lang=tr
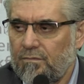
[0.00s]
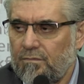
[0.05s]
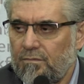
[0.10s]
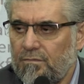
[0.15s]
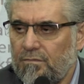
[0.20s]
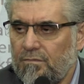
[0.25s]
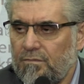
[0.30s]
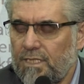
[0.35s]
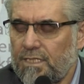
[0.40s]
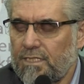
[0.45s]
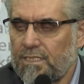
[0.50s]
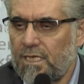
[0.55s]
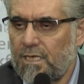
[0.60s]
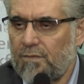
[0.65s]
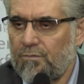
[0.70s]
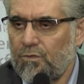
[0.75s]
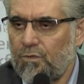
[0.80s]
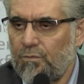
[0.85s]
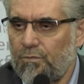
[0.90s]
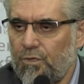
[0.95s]

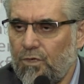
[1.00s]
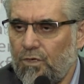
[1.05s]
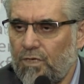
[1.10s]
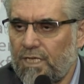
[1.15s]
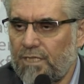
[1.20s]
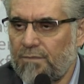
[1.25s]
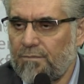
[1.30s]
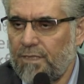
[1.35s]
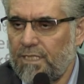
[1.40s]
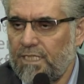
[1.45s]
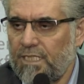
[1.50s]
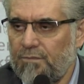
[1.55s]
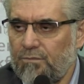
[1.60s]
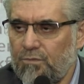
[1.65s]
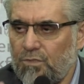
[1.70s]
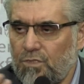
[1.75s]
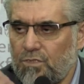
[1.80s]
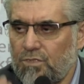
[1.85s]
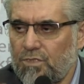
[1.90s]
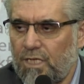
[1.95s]
Mesela bir, bir öğretmen
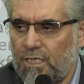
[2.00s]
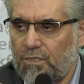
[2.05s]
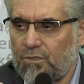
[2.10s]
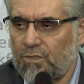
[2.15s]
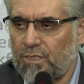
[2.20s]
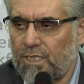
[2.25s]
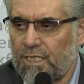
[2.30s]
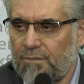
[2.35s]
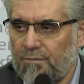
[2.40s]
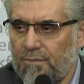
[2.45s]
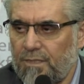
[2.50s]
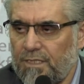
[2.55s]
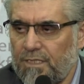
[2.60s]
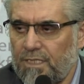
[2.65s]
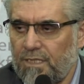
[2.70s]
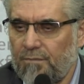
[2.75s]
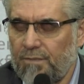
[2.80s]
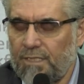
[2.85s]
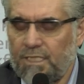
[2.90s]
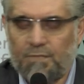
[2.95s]
24 saat öğretmendir
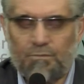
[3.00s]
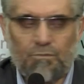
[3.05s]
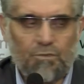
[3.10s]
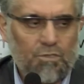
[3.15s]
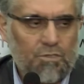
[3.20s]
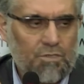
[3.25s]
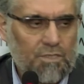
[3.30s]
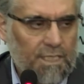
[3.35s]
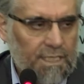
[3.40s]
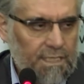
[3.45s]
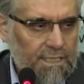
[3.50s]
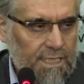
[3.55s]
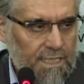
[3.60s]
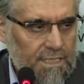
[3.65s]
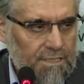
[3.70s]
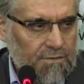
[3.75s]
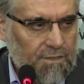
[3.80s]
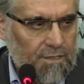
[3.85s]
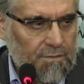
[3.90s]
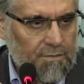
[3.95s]
ama 24 saat
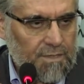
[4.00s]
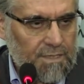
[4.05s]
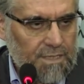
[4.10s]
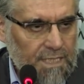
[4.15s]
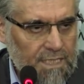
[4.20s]
ders vermez.